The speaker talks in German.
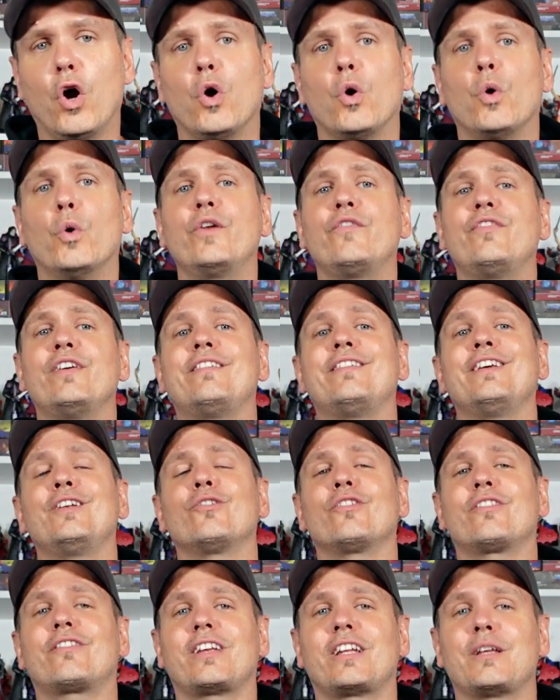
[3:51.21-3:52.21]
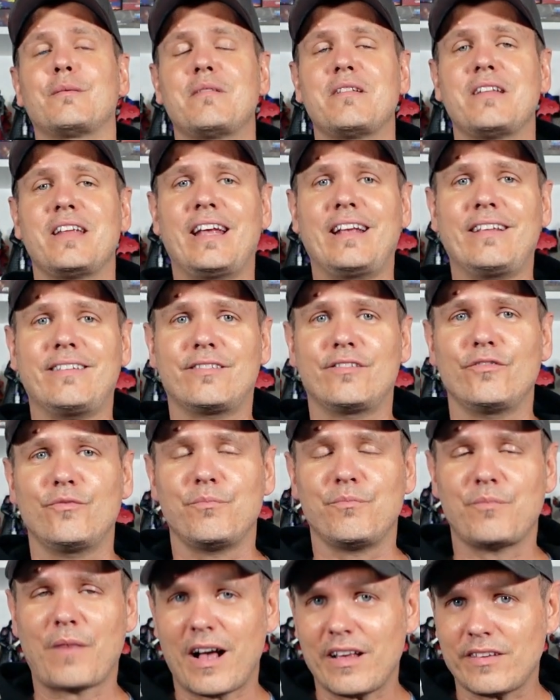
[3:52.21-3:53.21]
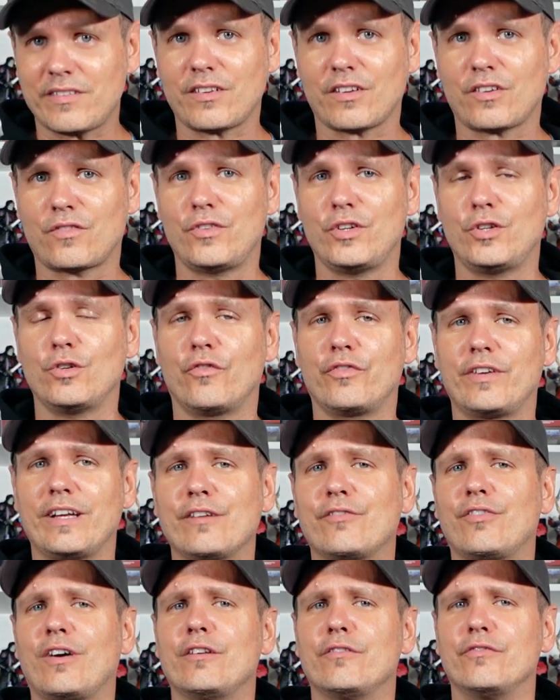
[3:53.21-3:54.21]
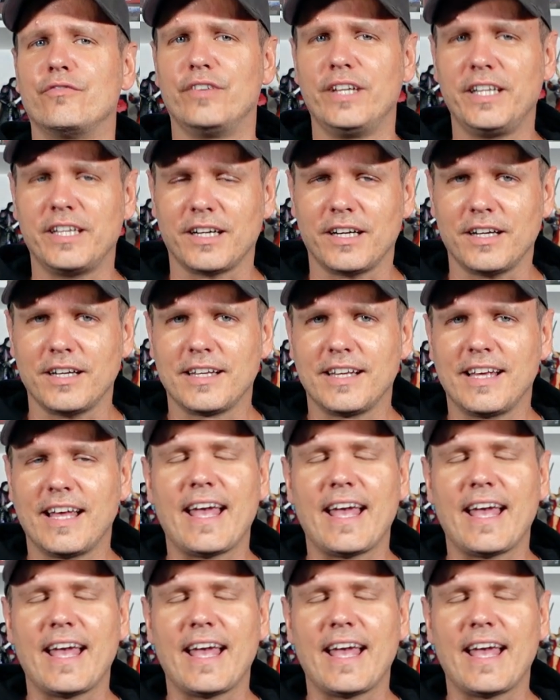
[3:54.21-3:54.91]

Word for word: Und wir sehen uns dann im nächsten Masters Video auf jeden Fall wieder.